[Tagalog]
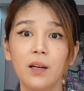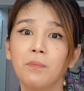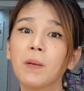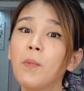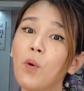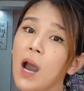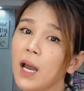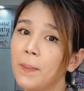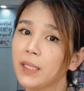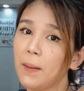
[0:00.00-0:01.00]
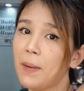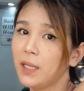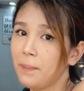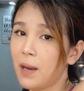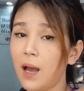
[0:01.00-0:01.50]
Magmukha ka mataba,
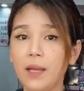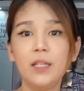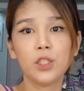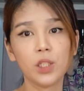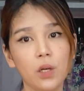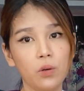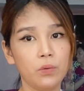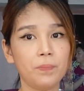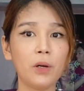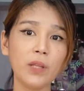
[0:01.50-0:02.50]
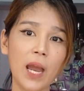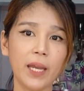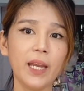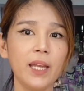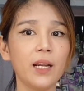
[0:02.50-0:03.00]
di ba? Ayan siya, oh.
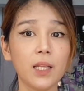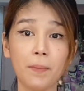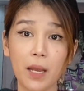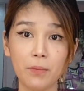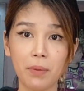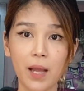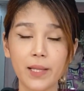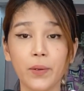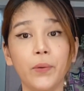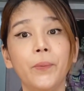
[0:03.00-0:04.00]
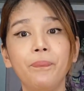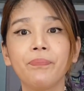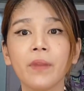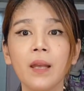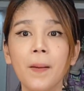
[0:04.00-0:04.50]
Kunyari, ganyan kataba yung braso ko.
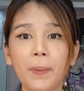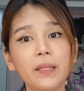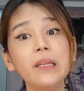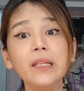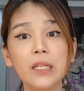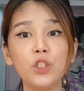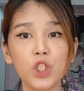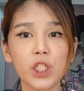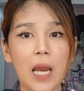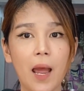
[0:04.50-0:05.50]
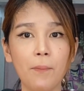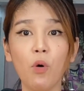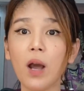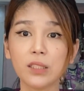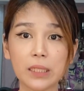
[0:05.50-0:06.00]
Pag tinignan niya siya,
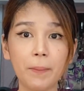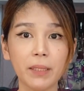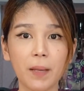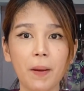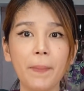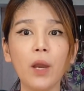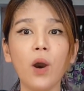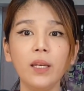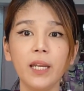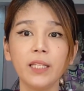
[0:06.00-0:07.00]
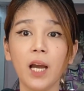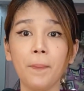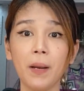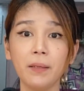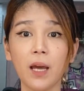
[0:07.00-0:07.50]
mukha siyang mataba. Pero unlike ng
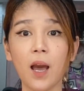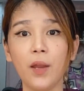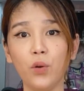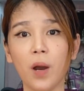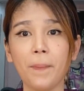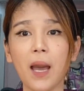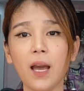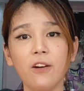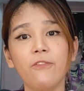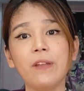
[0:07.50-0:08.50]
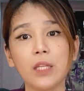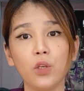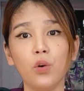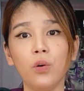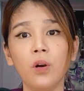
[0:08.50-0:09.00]
kapag nakaano ka, parang fit
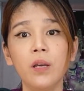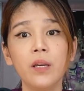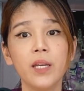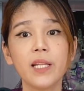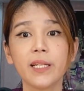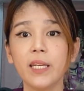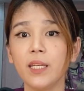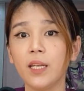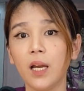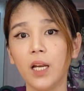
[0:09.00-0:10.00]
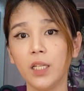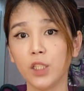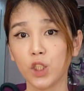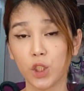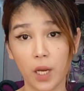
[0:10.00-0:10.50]
yung skin niya,
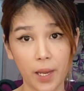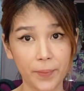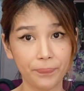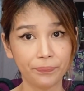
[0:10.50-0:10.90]
nakaganyan siya